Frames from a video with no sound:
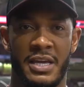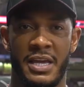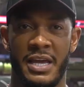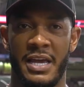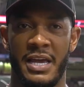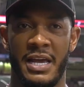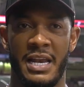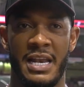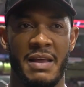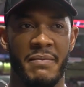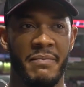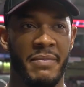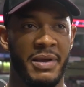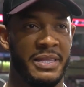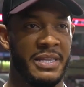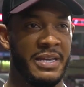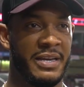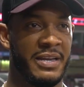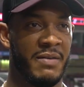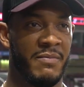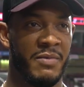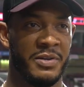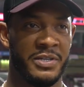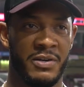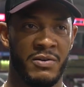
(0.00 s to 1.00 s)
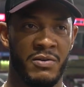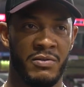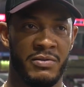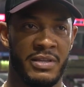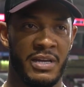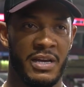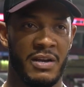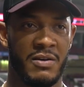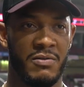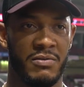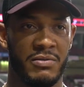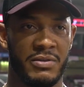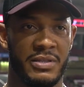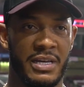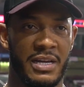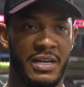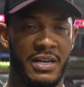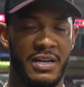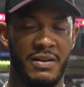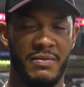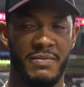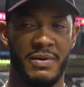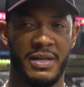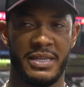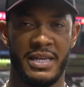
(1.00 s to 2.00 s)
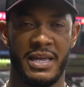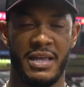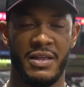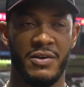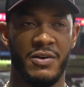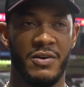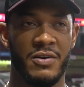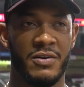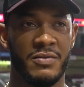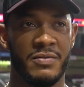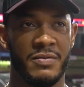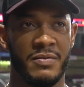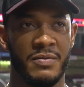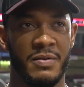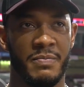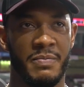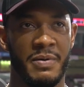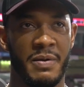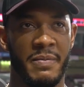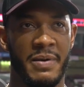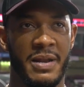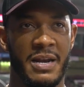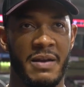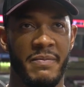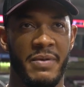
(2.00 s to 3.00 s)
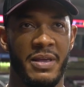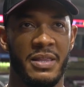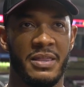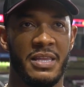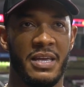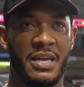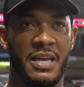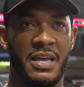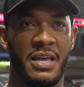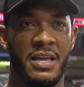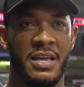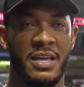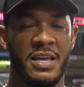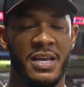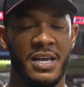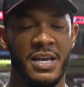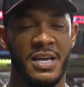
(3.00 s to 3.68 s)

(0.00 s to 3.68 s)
qué es la meta que vamos a contar con tal bateador, primeramente